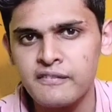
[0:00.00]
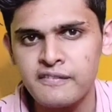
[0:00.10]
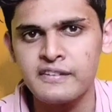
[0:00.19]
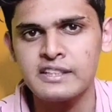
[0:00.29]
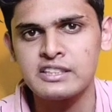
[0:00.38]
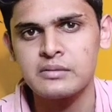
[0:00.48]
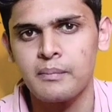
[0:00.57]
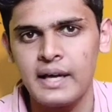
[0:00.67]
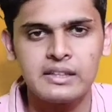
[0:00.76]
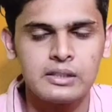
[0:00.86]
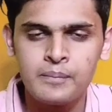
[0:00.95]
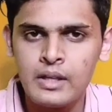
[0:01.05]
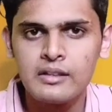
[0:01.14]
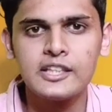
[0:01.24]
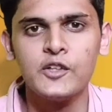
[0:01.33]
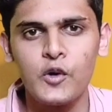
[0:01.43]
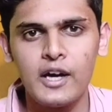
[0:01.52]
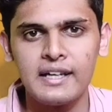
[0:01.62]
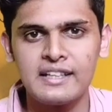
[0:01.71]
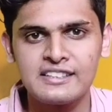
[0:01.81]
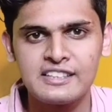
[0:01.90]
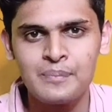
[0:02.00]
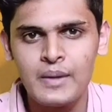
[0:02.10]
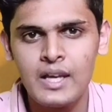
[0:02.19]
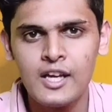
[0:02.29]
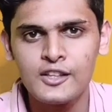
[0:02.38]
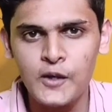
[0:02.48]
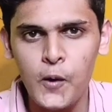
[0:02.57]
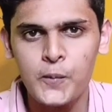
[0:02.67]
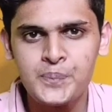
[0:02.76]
फिजिक्स मैथ तीनों का एनालिसिस तो